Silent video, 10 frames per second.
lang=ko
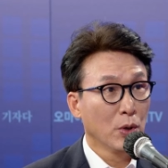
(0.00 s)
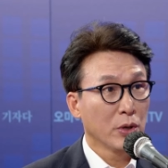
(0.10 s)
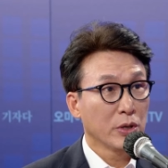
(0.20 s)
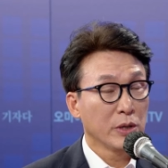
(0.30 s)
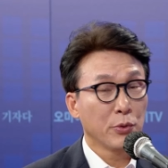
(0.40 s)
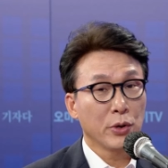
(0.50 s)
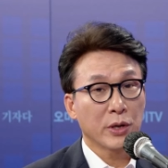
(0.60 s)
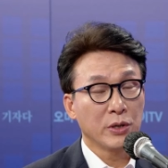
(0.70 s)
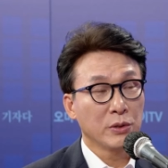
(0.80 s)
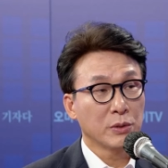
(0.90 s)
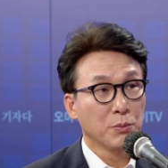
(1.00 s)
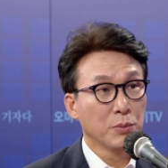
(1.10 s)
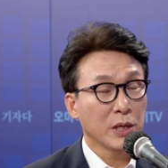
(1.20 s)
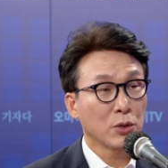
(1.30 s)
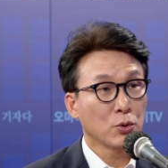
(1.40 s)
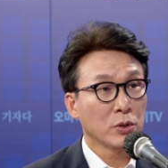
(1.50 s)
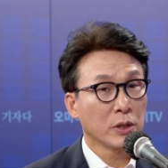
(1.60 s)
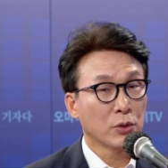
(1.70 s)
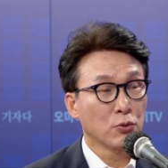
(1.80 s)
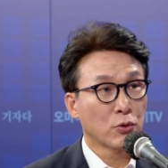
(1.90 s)
네. 이번에 그
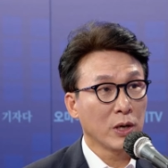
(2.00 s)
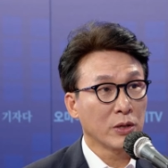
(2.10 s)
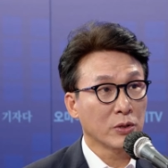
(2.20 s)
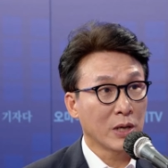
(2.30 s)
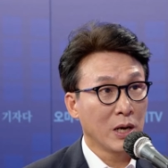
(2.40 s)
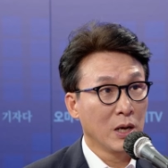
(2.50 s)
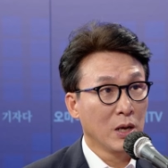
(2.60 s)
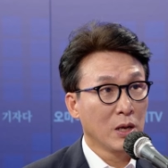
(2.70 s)
태도들이 국회에서 다